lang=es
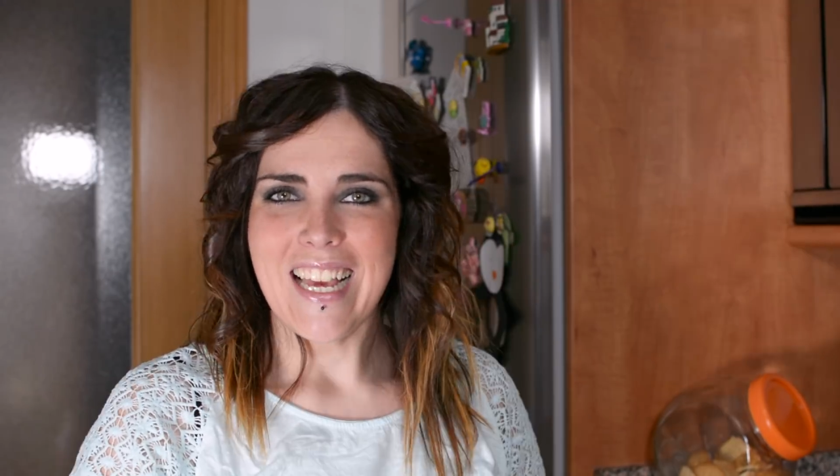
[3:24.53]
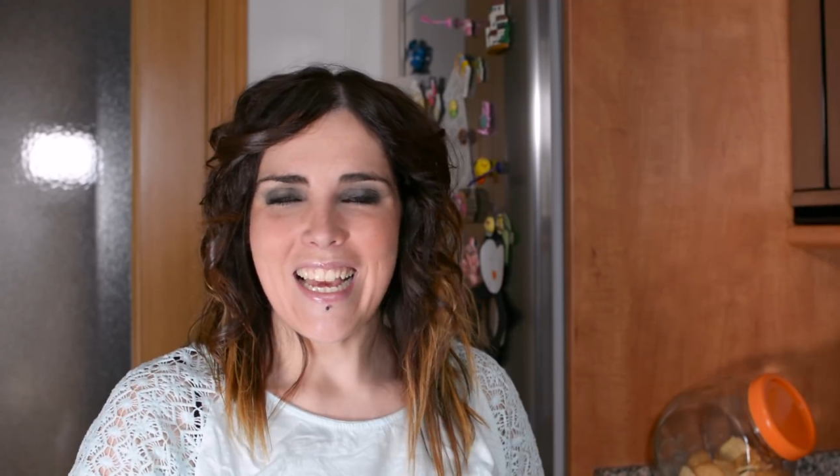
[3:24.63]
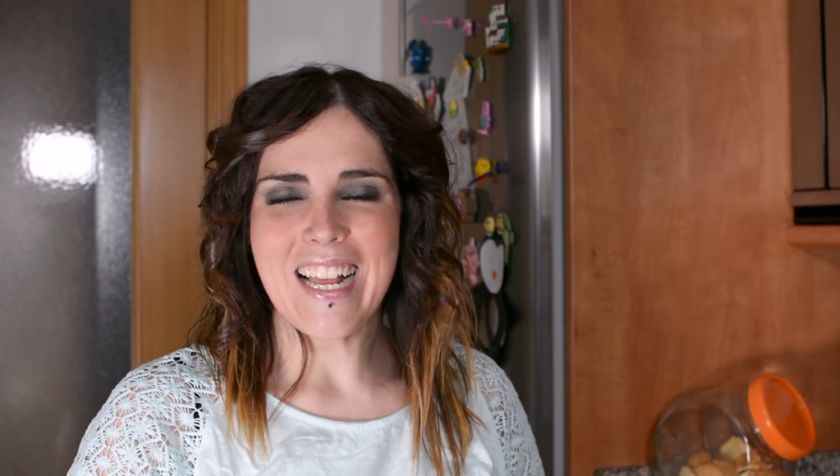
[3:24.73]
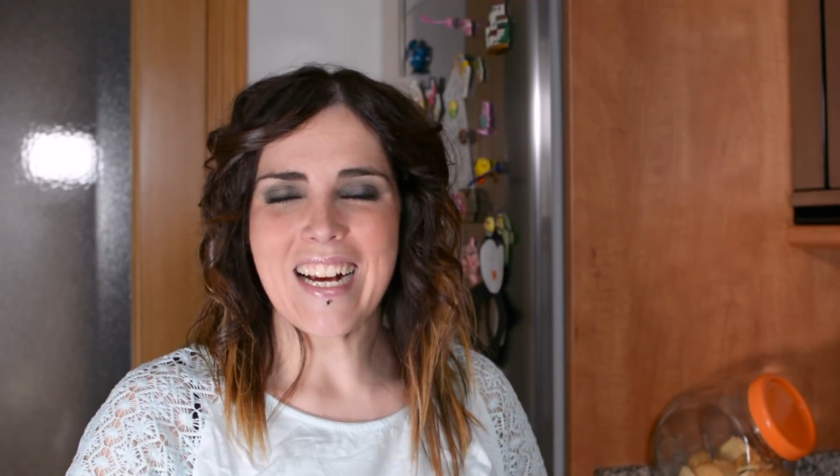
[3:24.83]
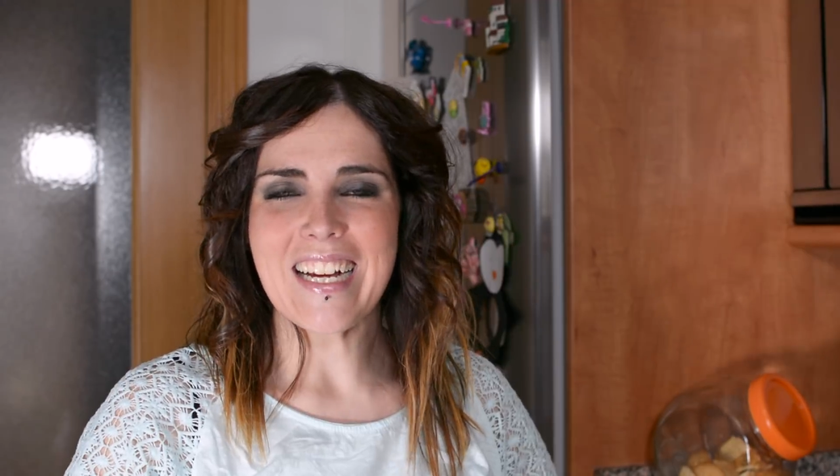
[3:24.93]

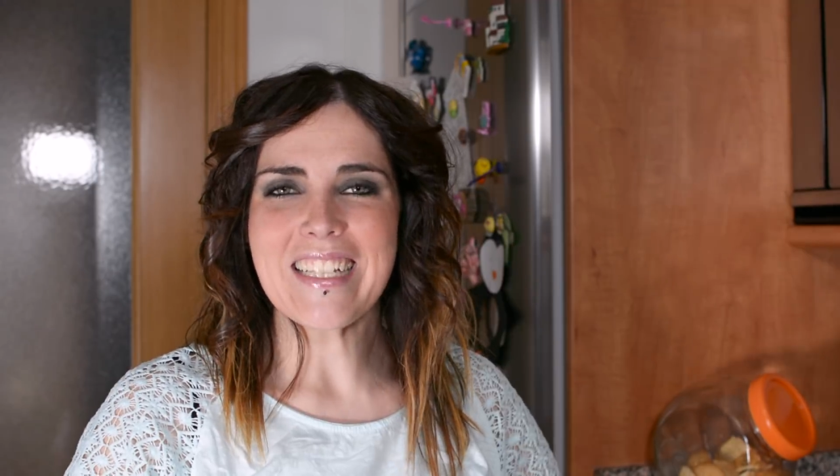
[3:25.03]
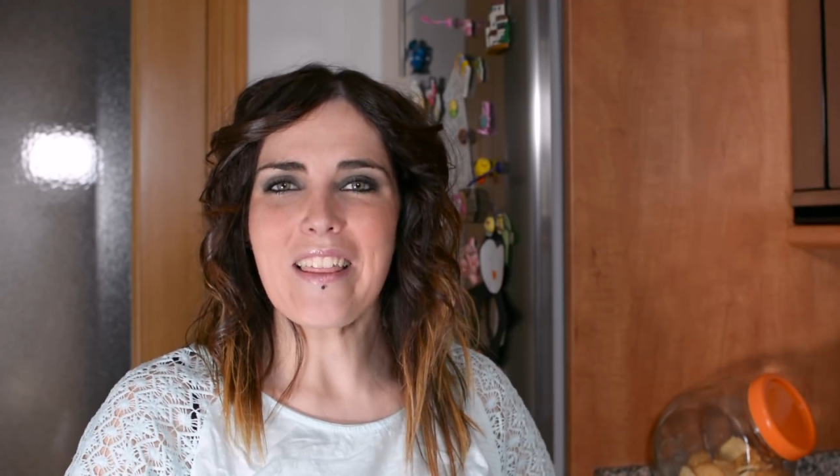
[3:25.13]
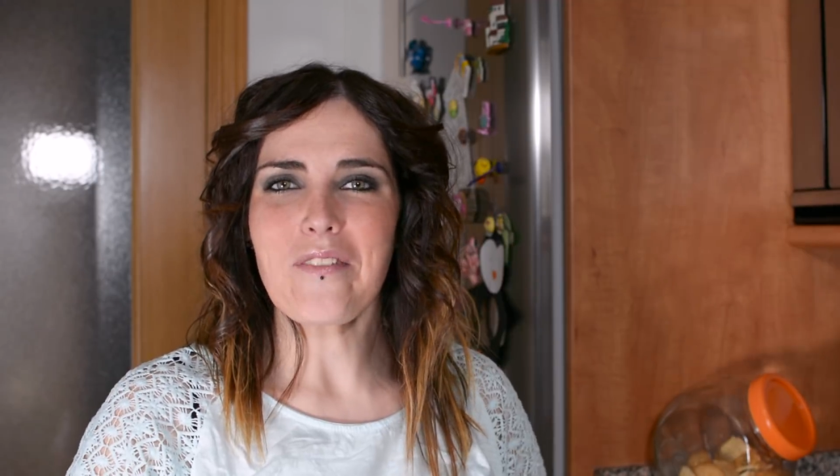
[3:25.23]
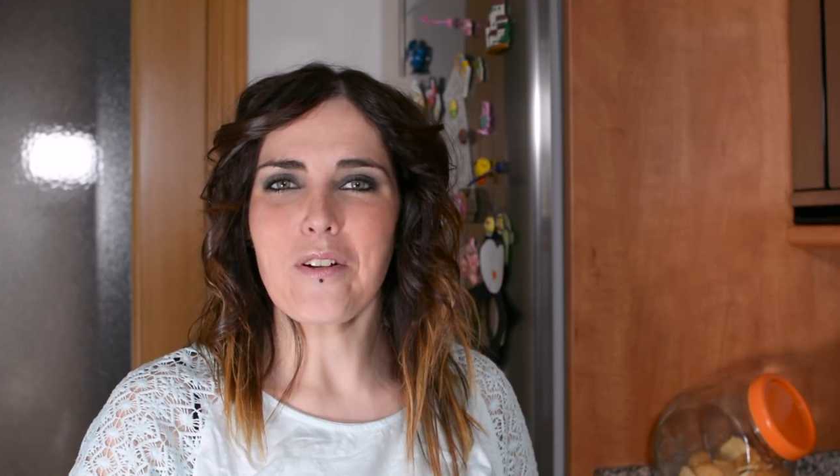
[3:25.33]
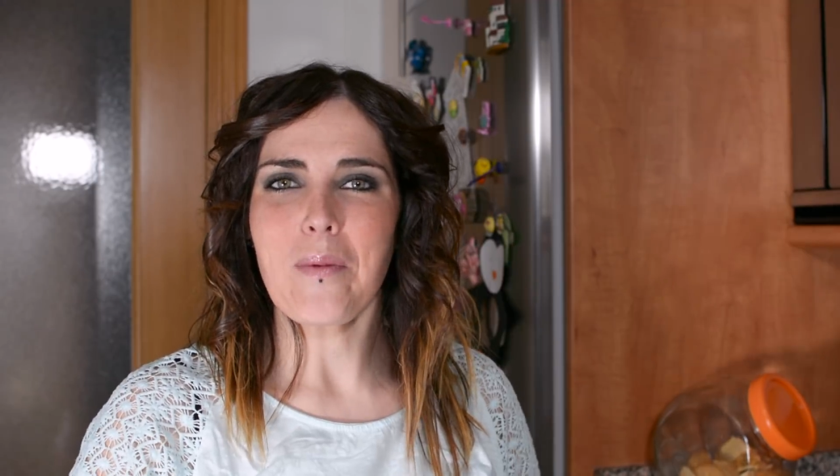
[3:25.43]
En la cajita
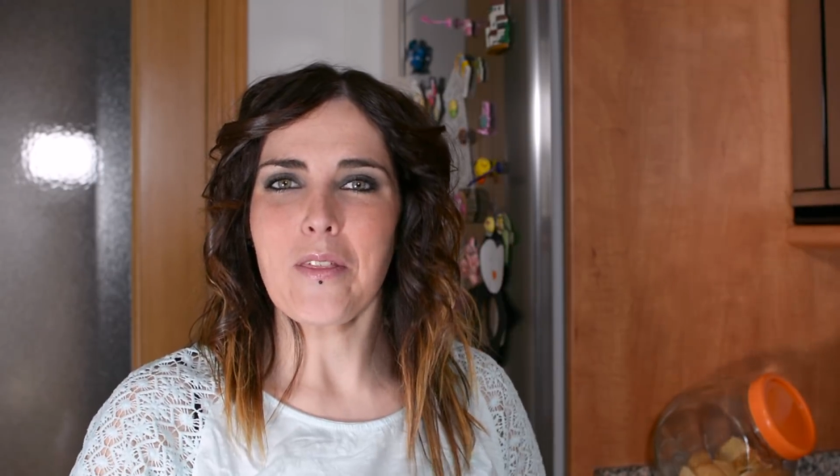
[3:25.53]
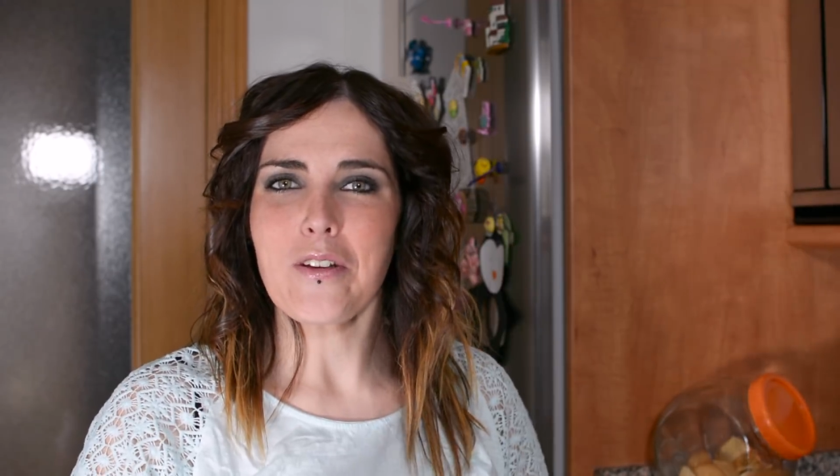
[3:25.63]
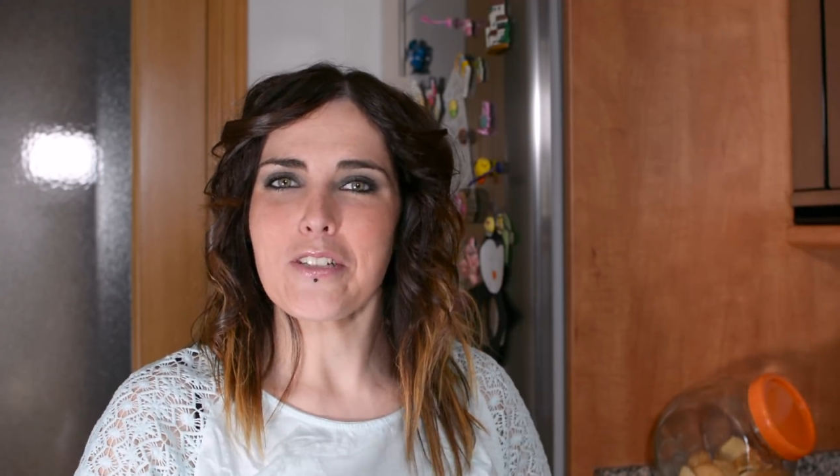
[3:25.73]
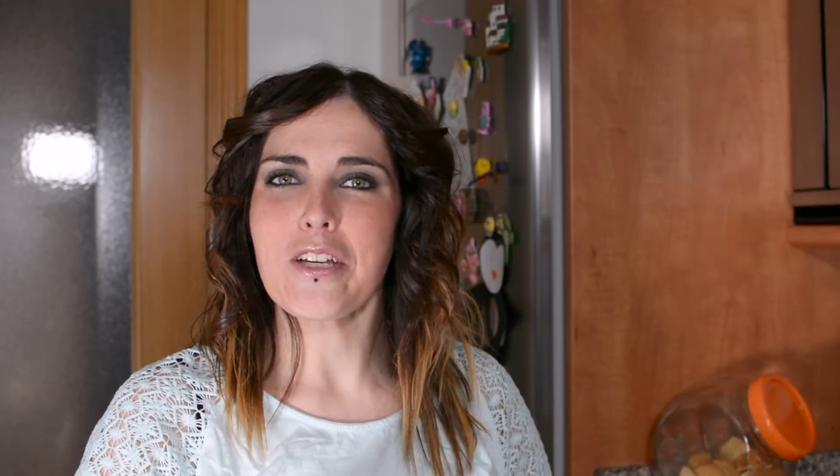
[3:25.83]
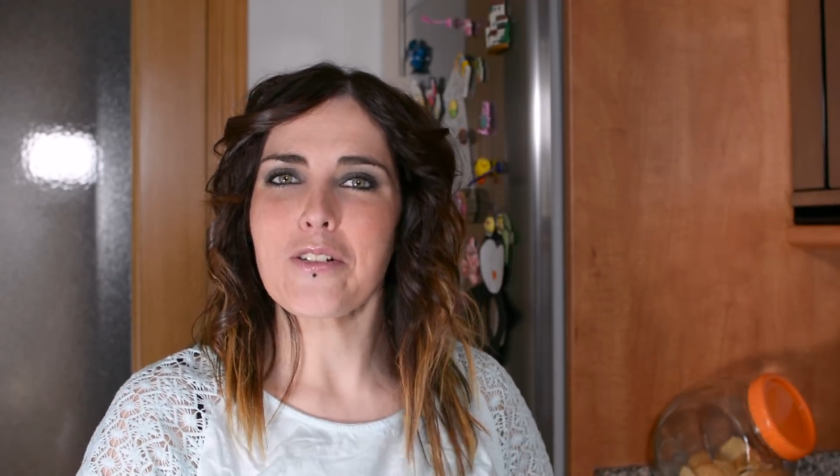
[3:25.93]
de información
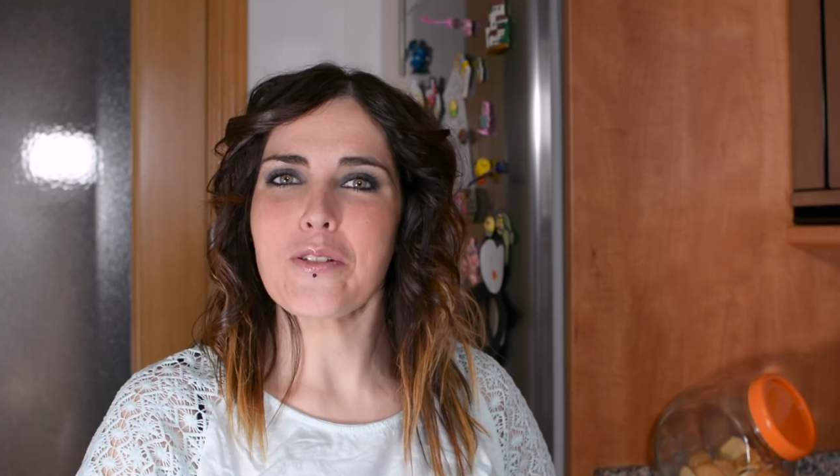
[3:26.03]
os dejo